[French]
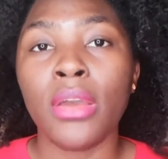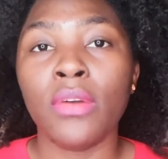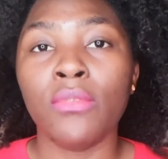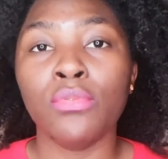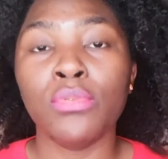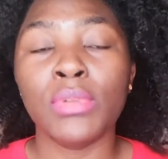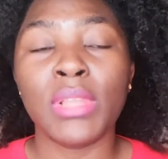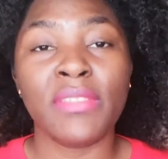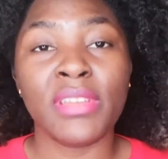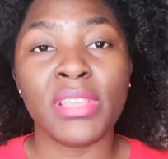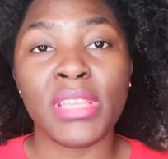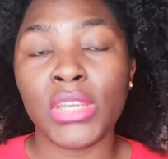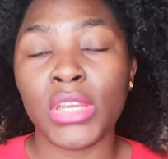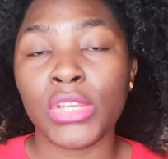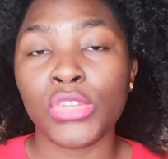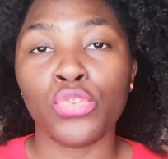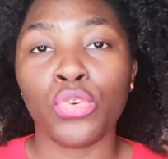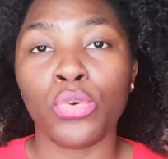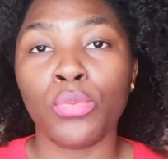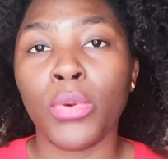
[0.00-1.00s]
Vous l'avez déjà
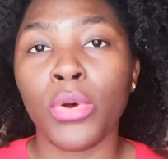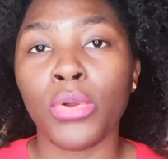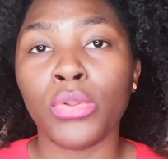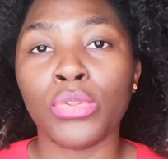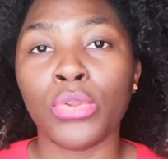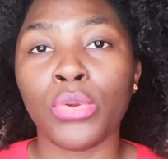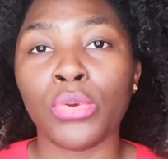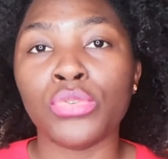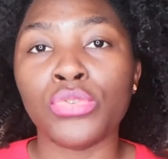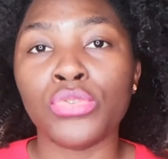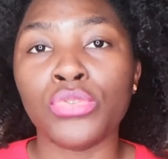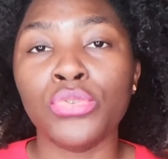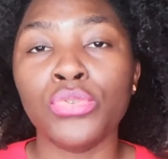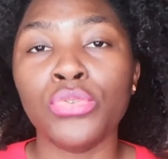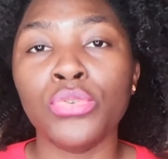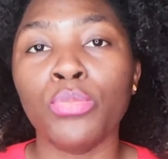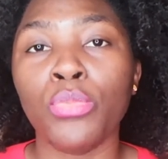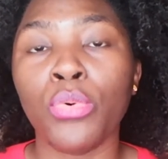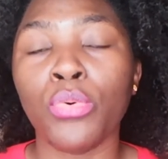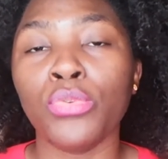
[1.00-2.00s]
sûrement
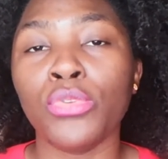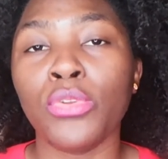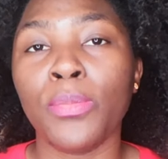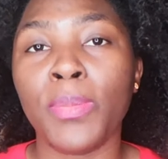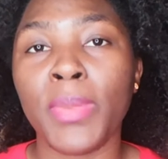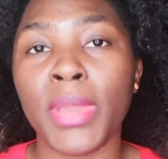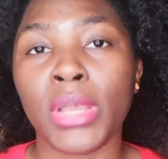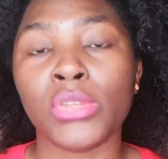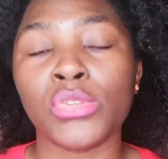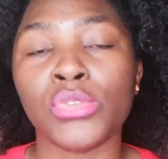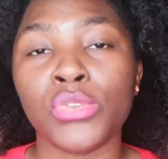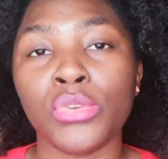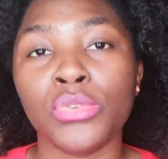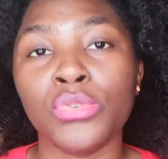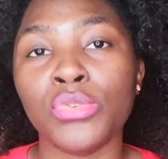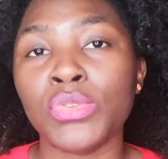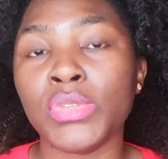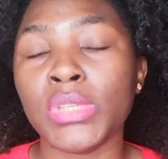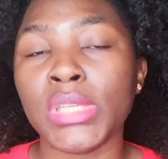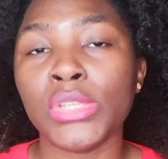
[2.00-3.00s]
entendu, beaucoup de personnes
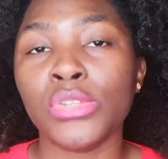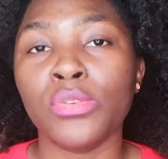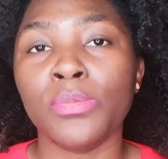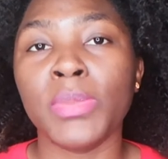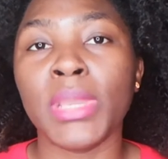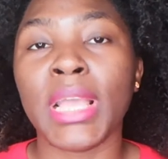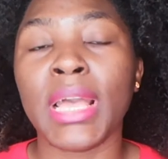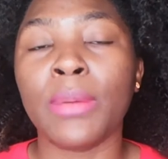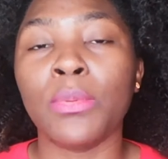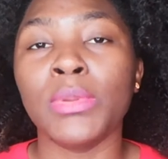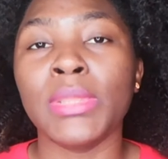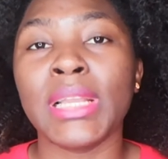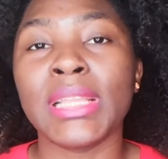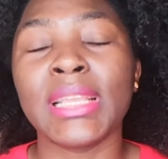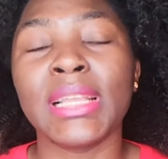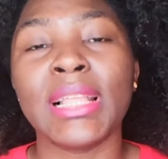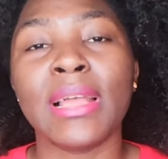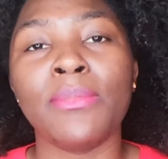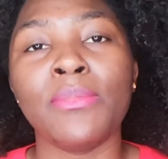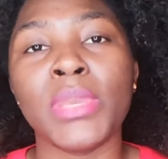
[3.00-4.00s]
utilisent le bicarbonate
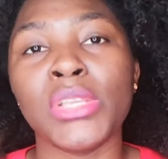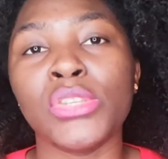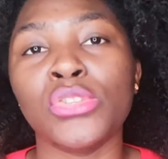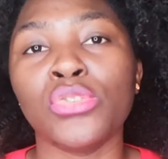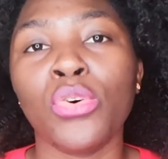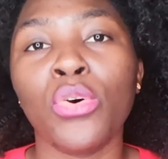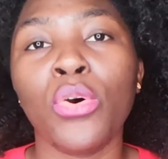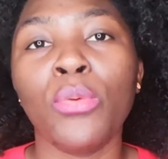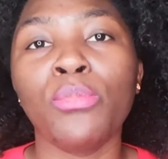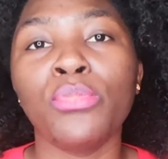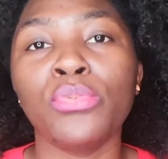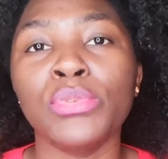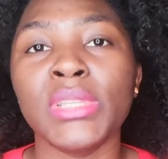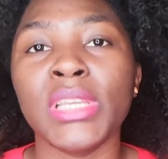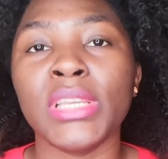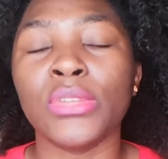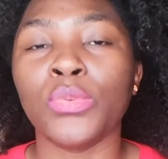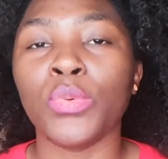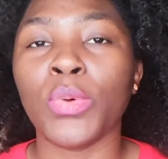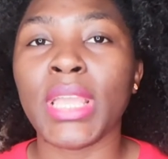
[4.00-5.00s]
à la maison pour
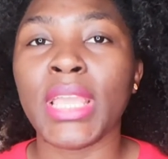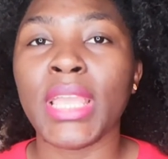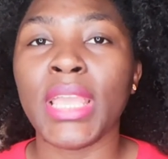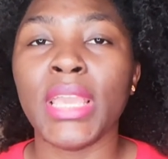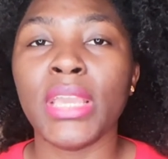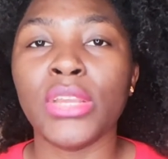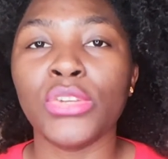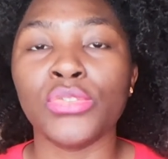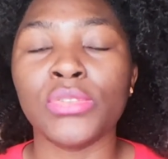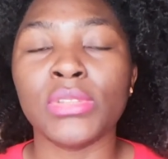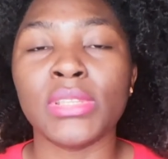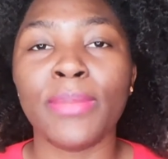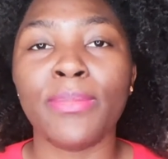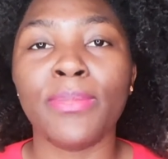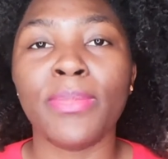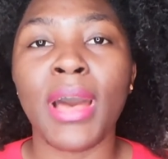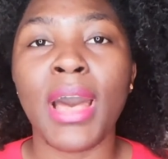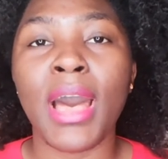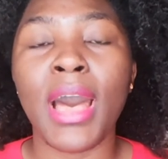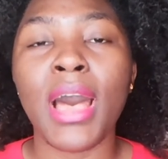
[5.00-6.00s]
nettoyer, je sais
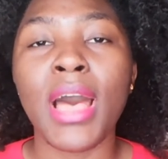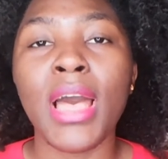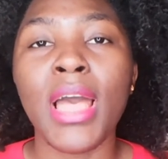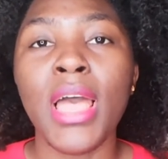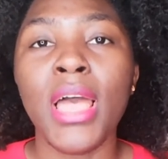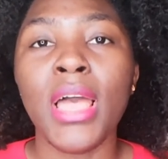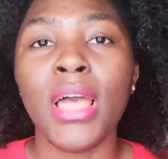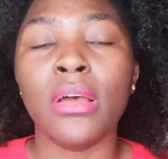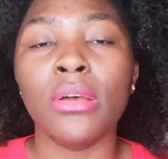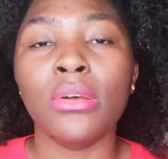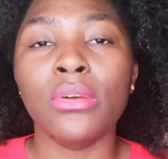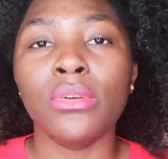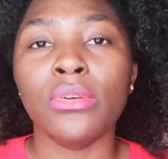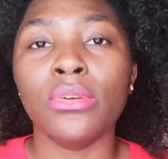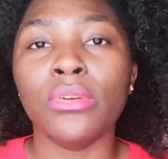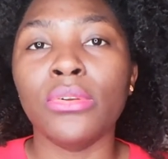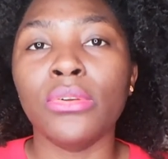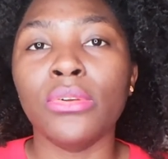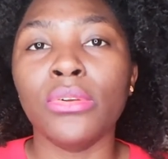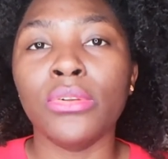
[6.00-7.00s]
pas,
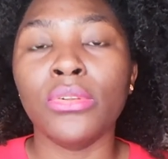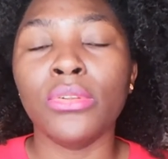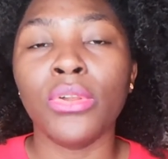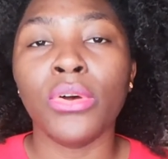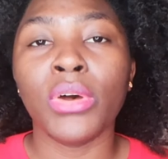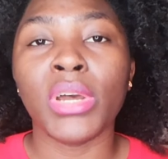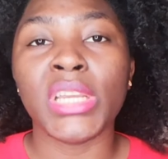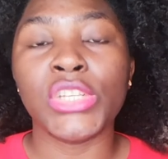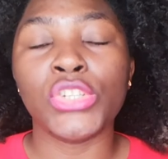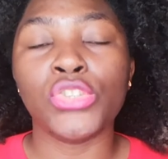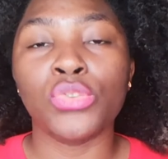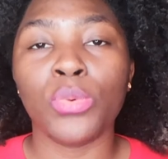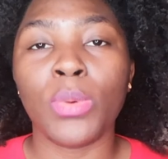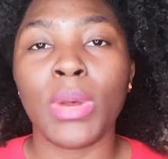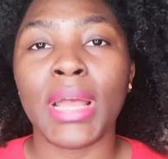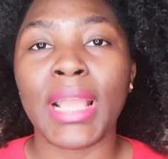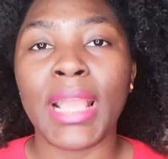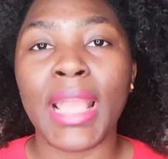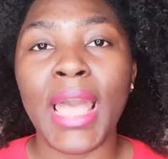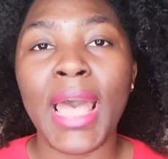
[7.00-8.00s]
euh, leur réchaud
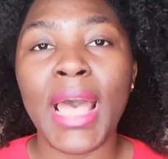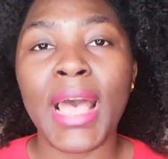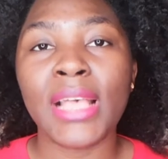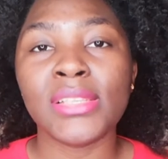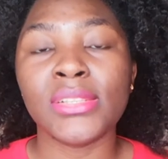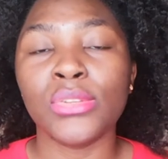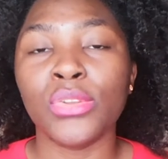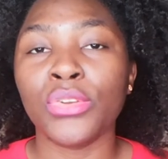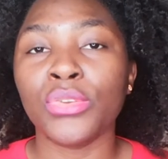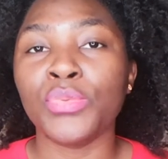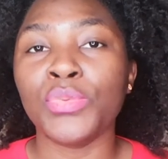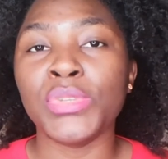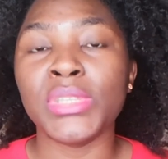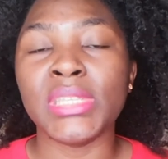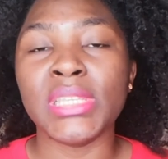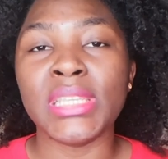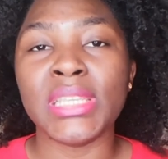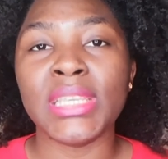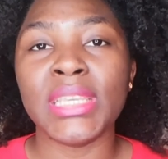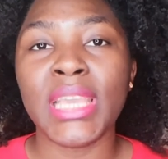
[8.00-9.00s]
à gaz, leur
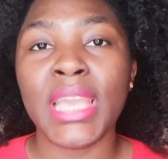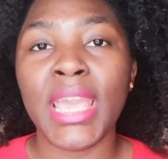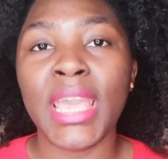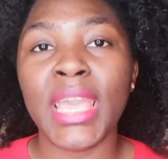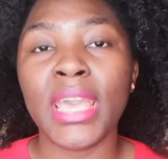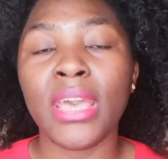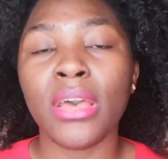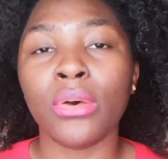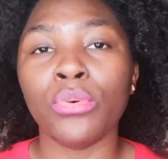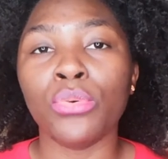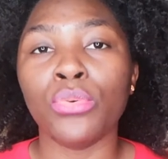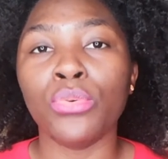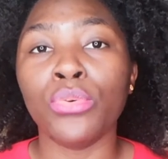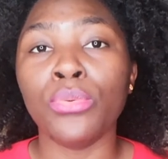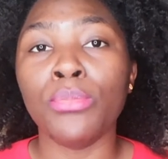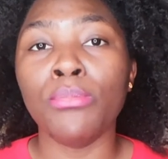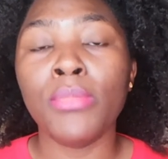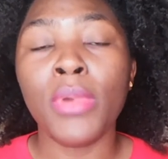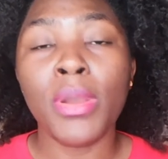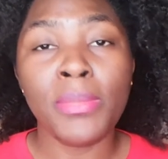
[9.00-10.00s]
cuisinière, euh,
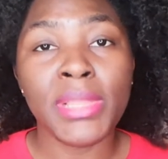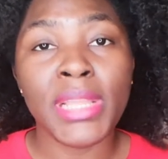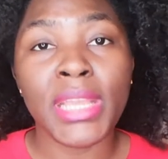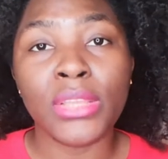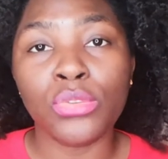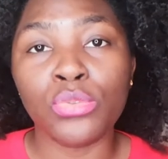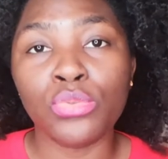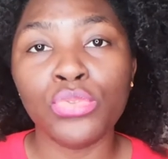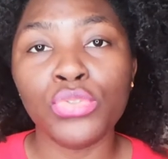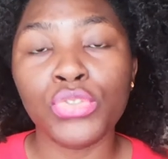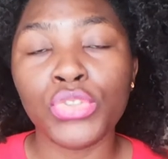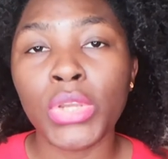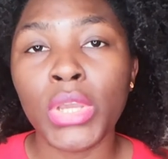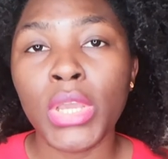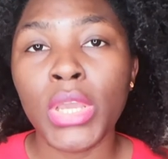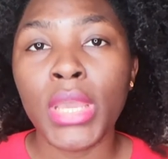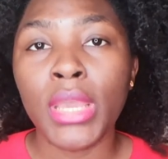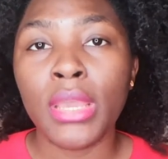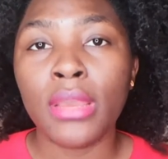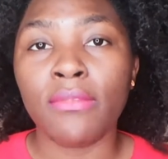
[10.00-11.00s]
même les douches,
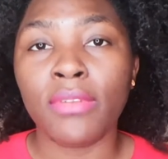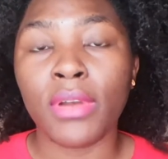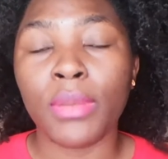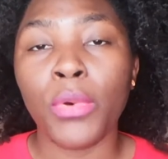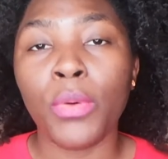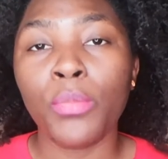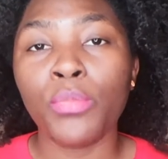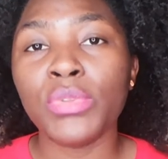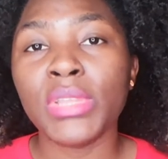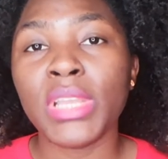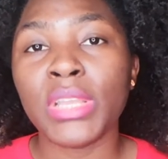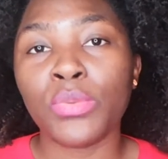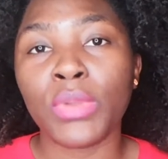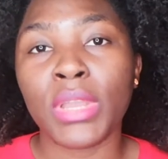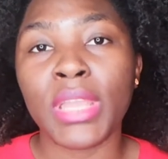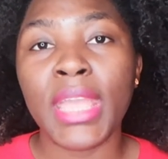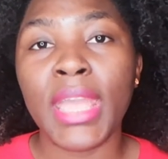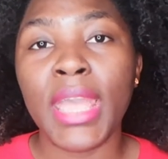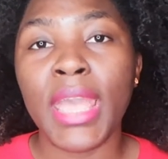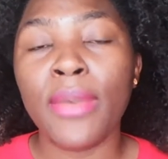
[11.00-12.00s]
vraiment pour
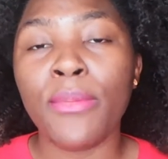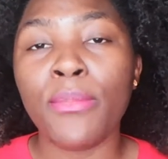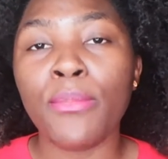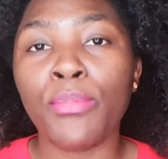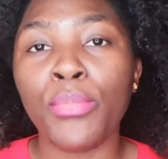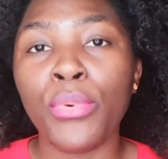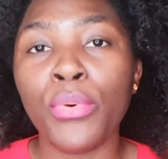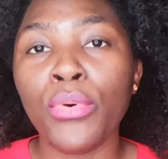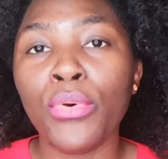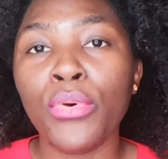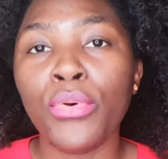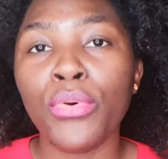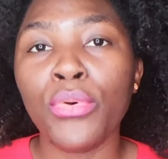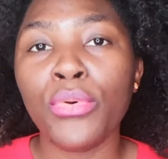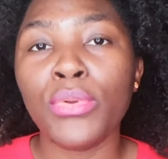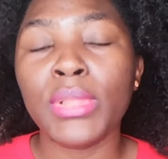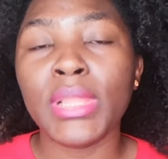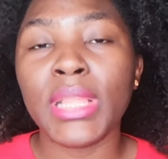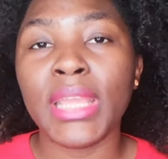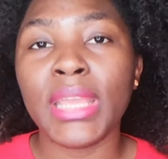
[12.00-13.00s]
nettoyer un
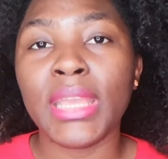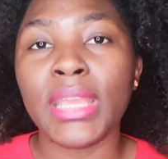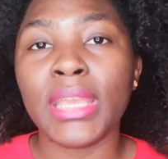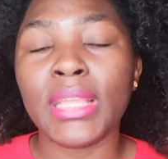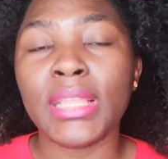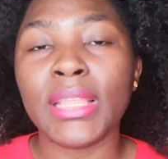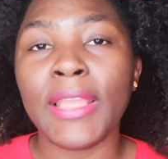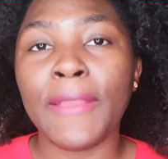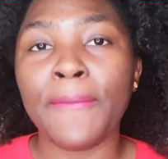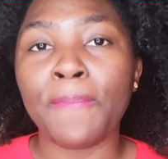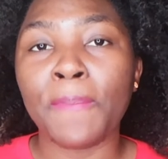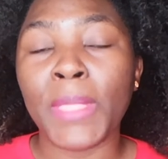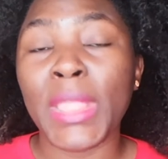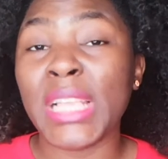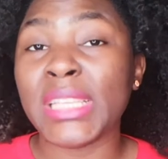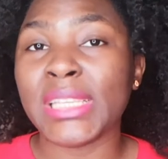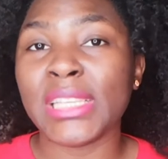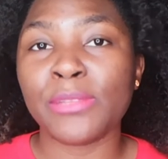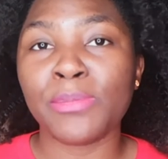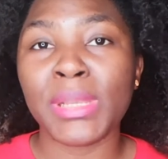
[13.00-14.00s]
peu les, les,
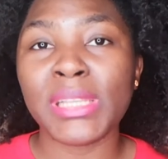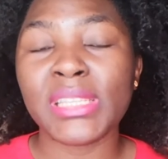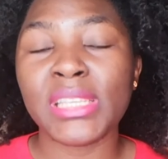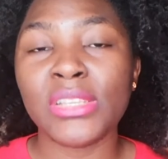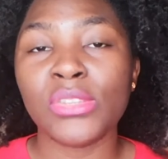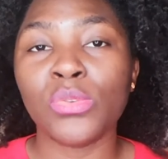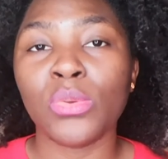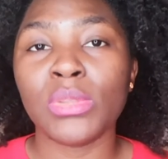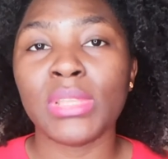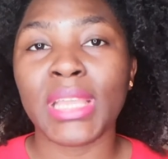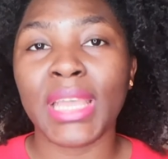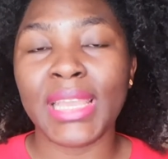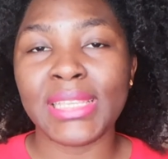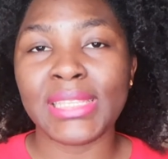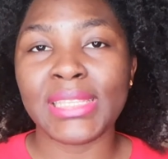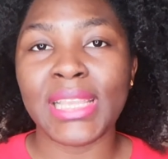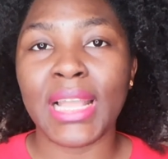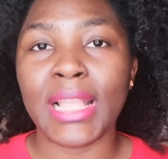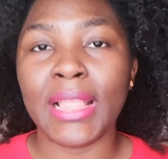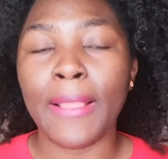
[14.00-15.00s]
les espaces qui sont très
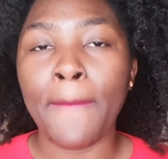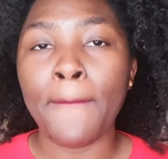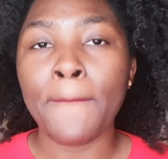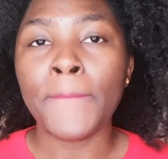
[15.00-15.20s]
sales.